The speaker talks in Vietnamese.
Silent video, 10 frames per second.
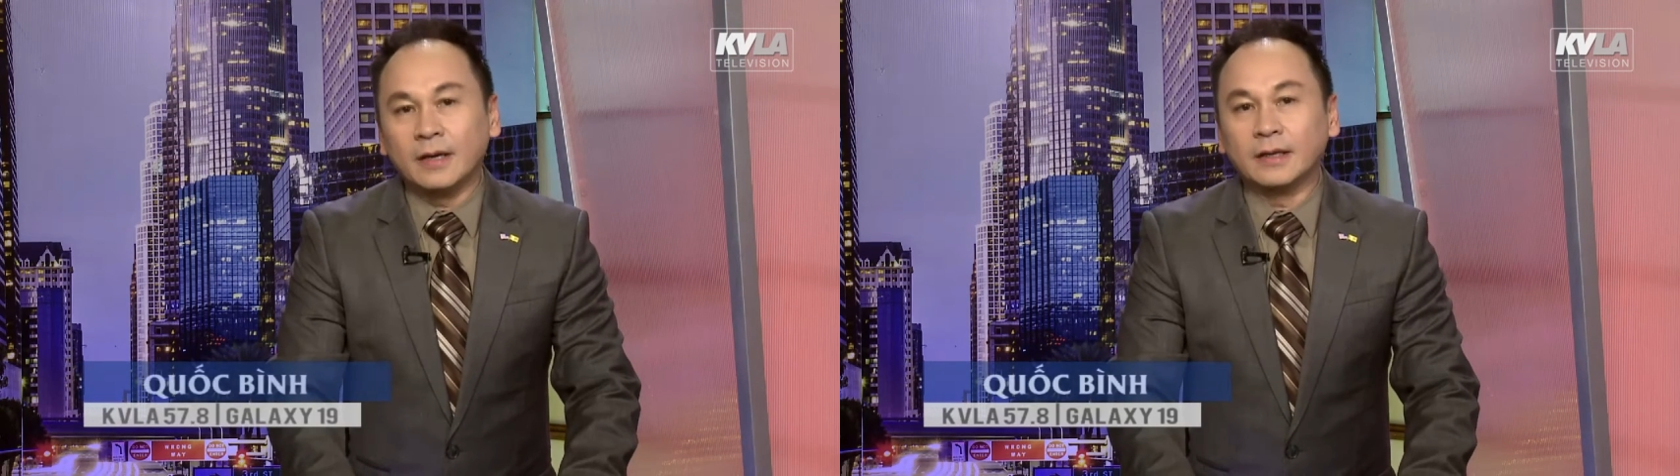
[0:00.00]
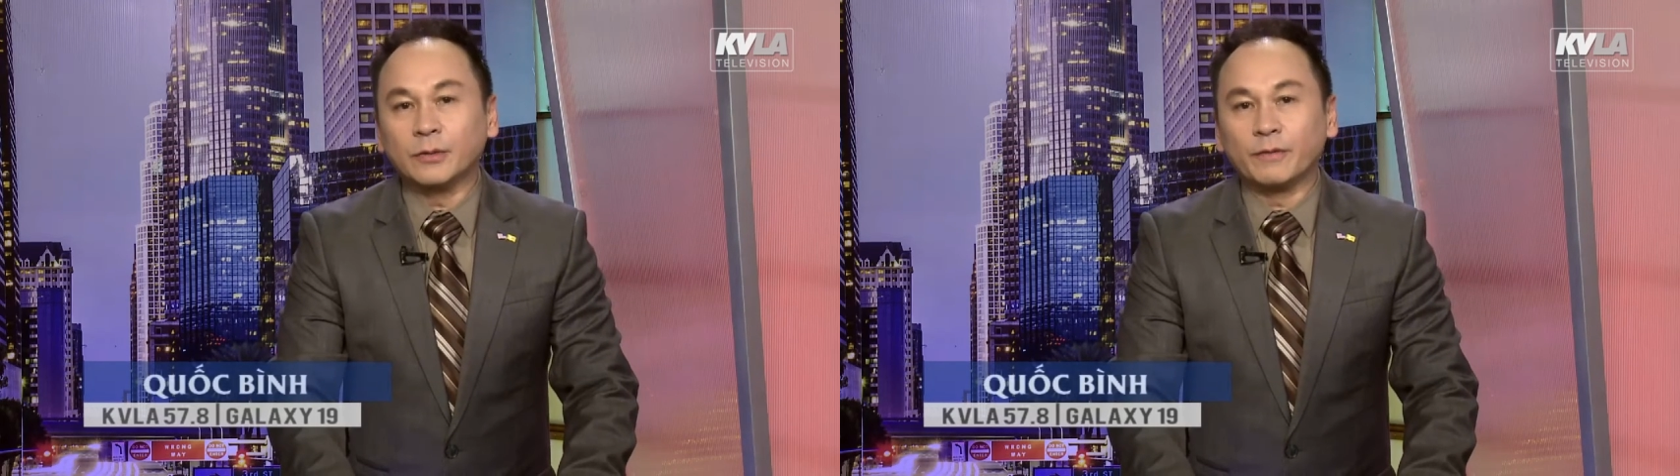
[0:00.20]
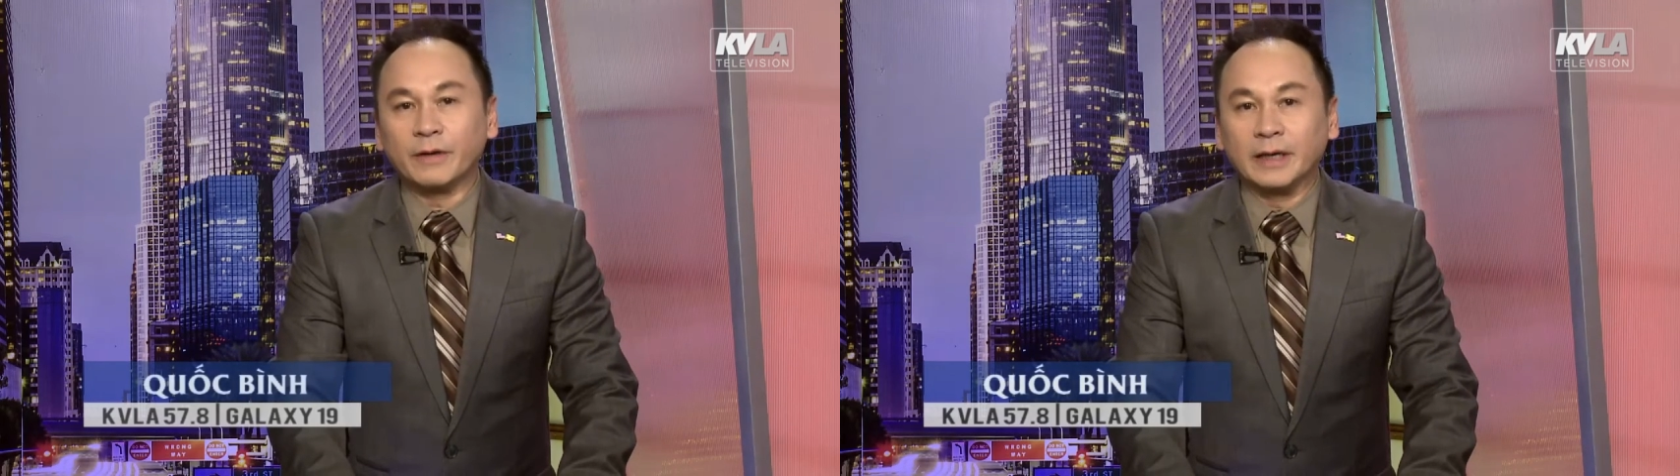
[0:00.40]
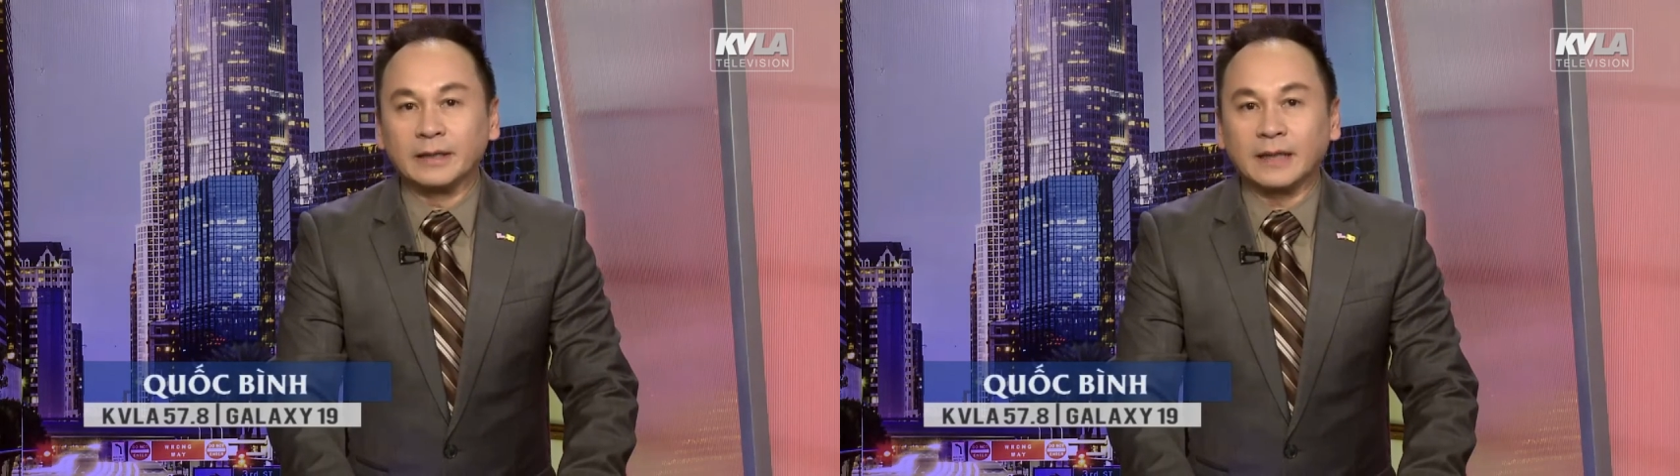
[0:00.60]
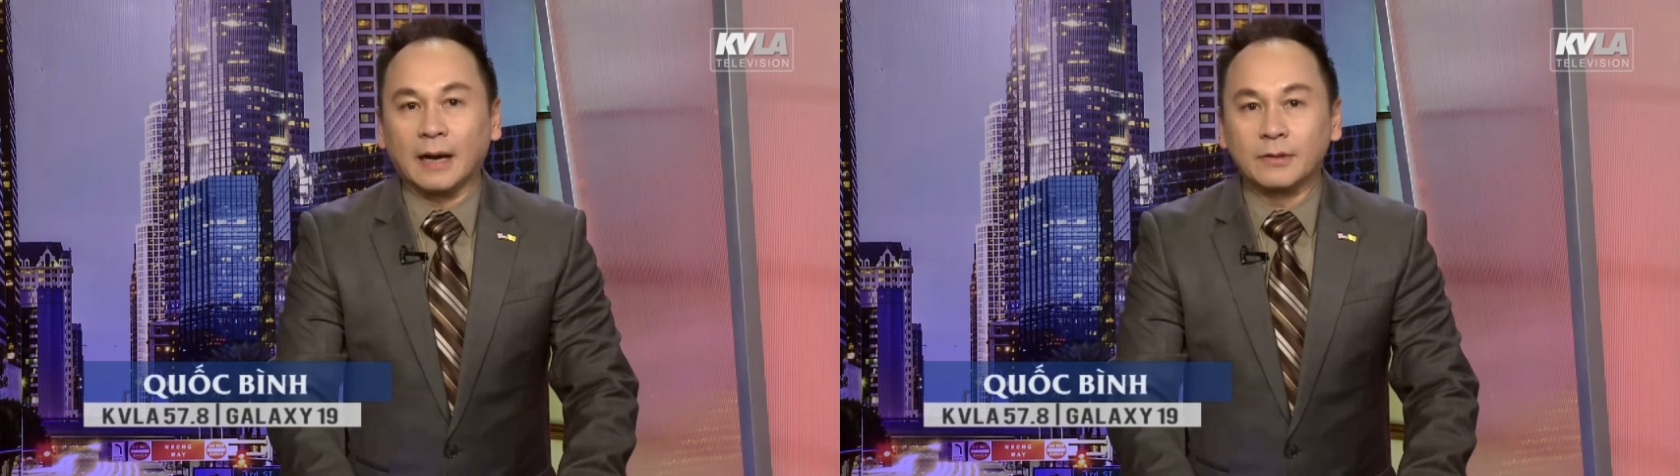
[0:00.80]
Kính thú vị,
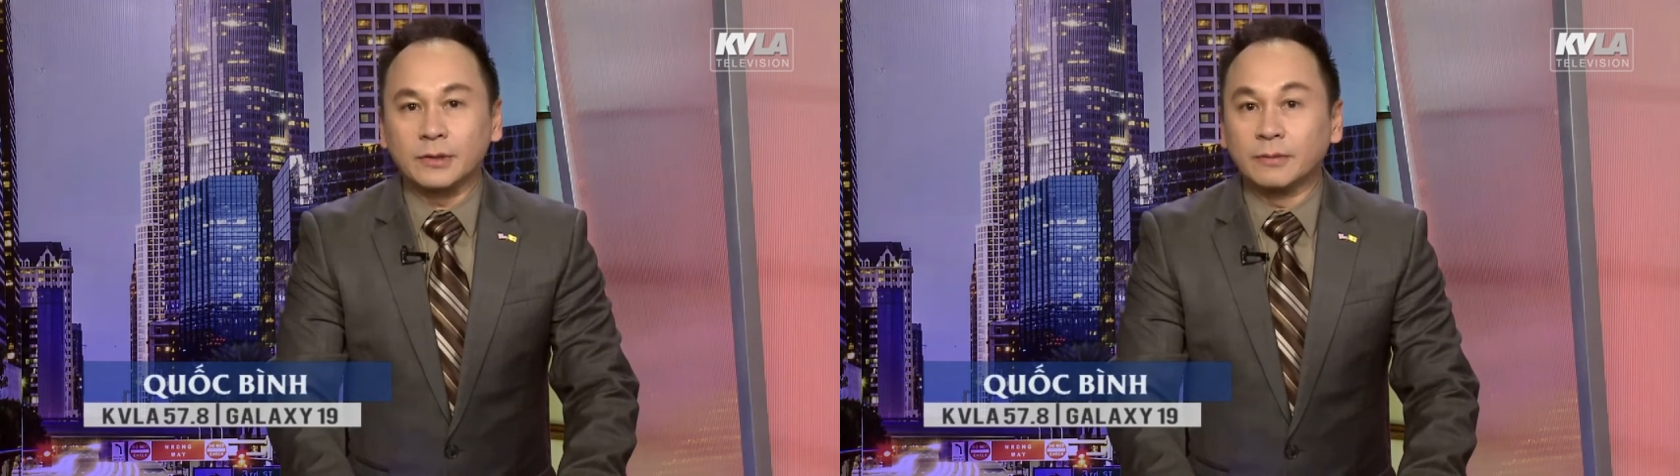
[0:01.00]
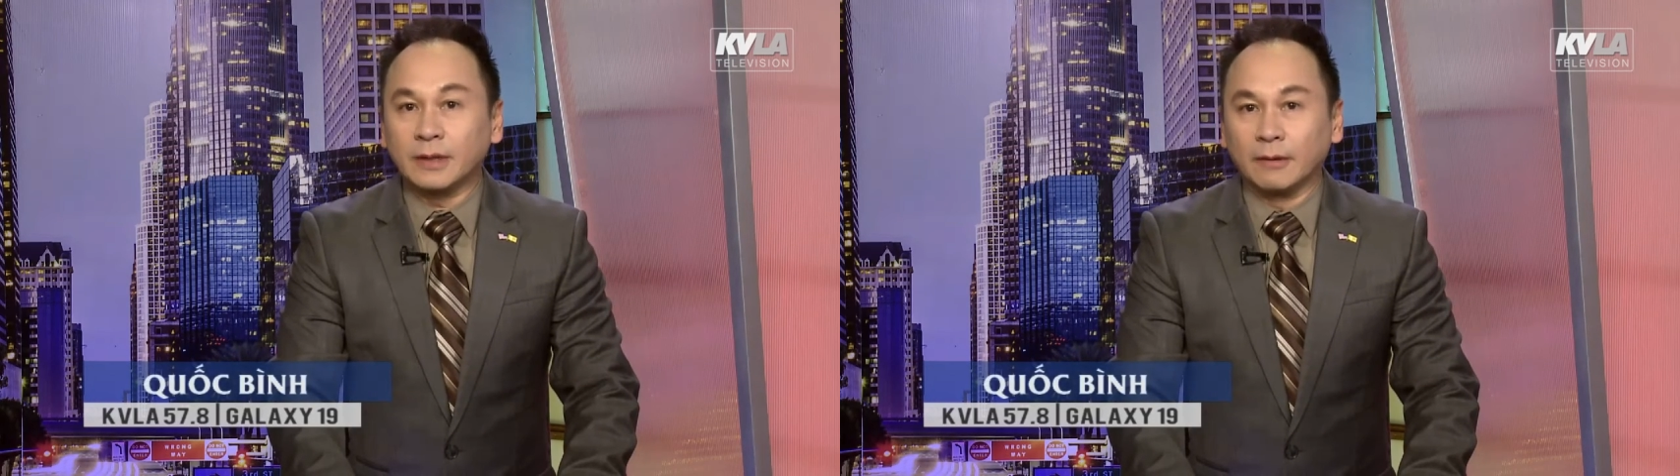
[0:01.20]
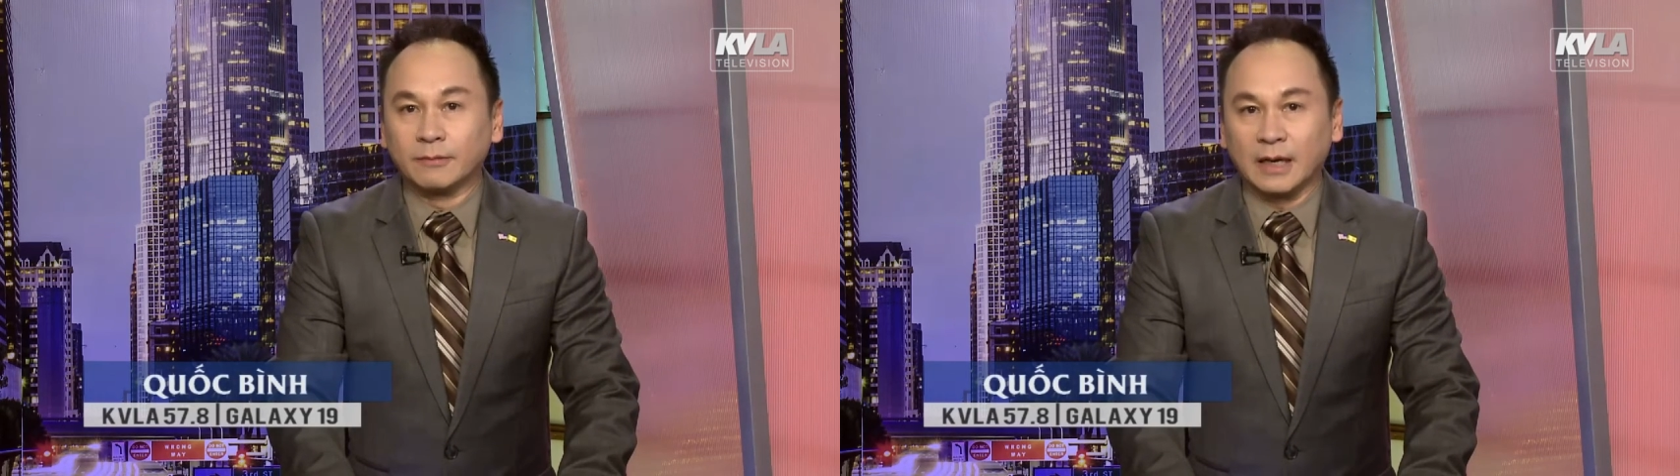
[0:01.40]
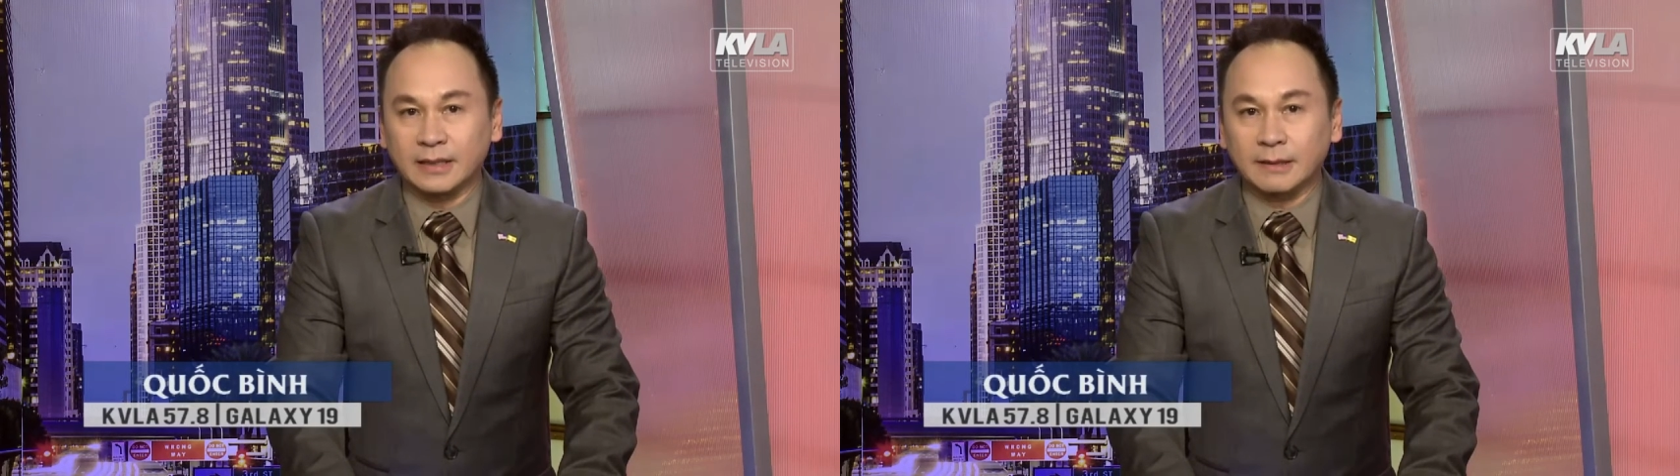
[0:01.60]
tàu Trung Cộng lại